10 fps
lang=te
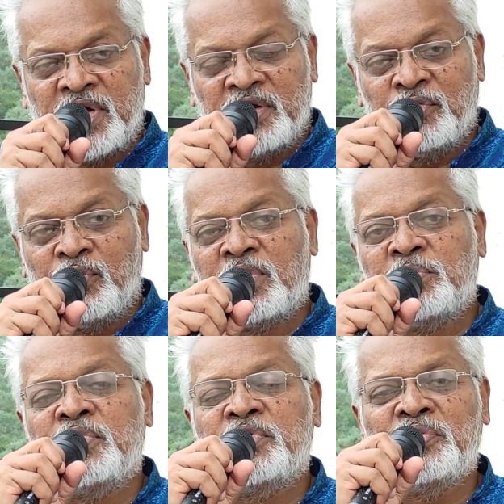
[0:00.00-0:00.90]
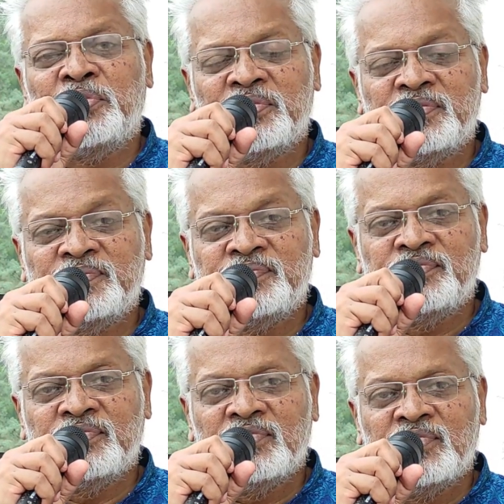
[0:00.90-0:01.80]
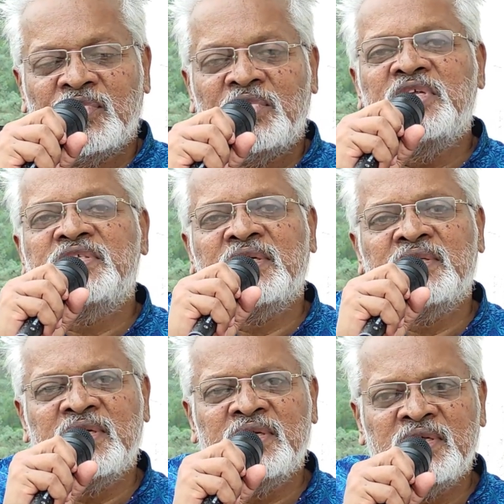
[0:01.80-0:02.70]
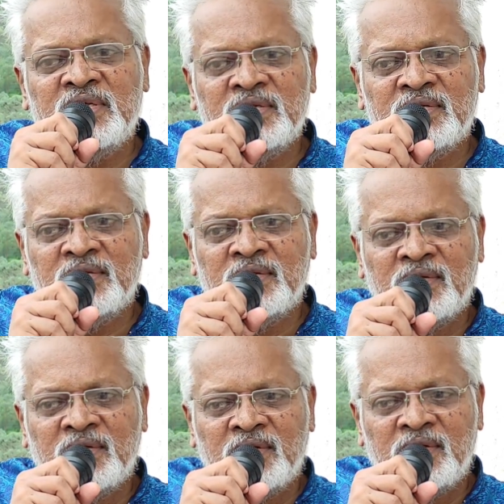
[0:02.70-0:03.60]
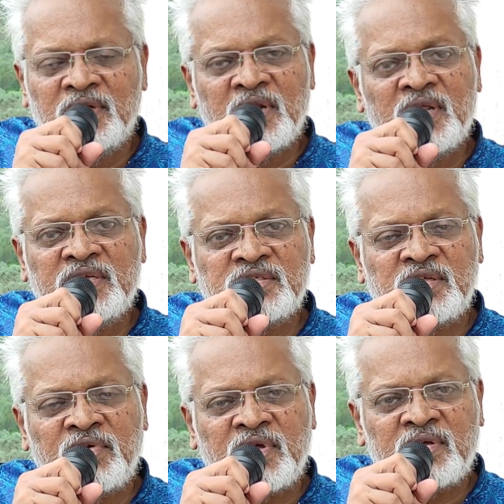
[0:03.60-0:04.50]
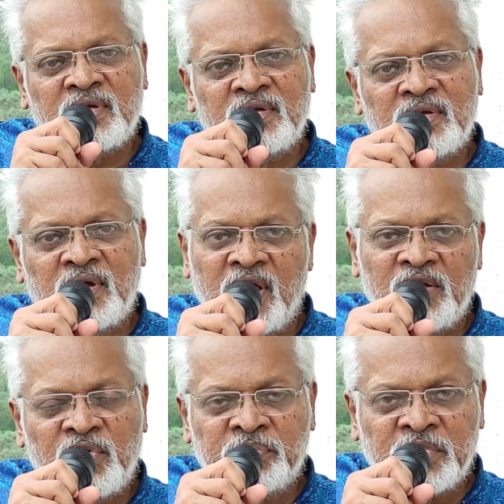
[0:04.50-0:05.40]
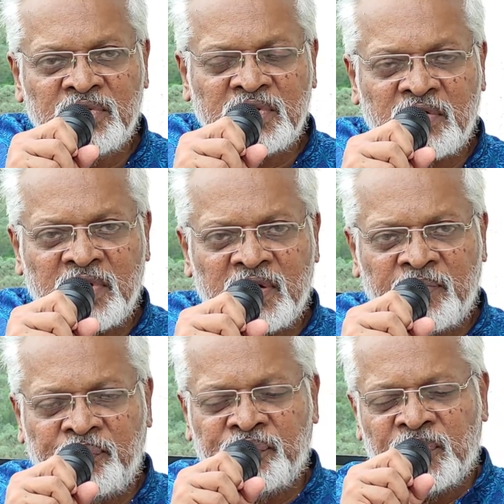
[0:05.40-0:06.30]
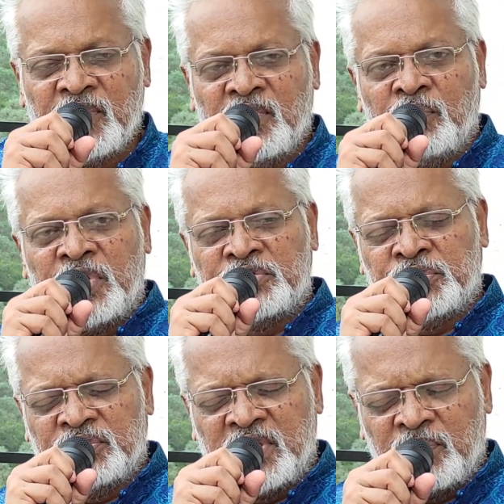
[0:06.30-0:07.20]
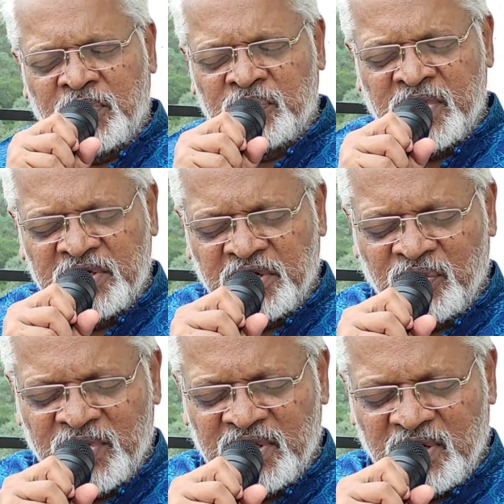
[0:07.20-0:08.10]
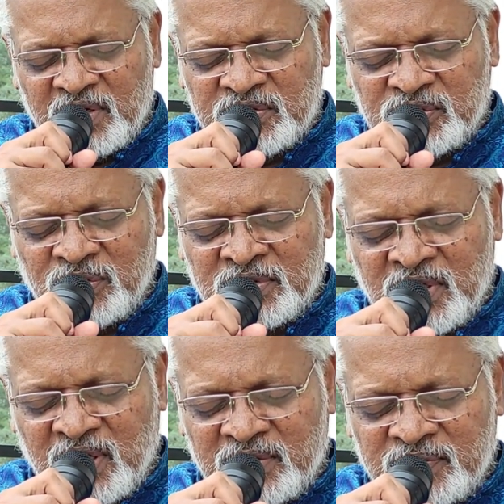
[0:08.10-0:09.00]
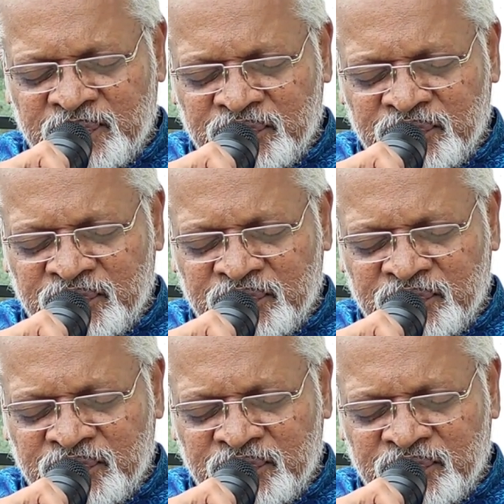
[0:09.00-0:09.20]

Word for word: వాడిని వడబోట్ యూ నీ సంగతి ఏంటి నిర్ణయిస్తావా ఆయన వైపు తిరుగుతావా పరిశుద్ధుడ ప్రభా నీకు వందనాలు స్తోత్రాలు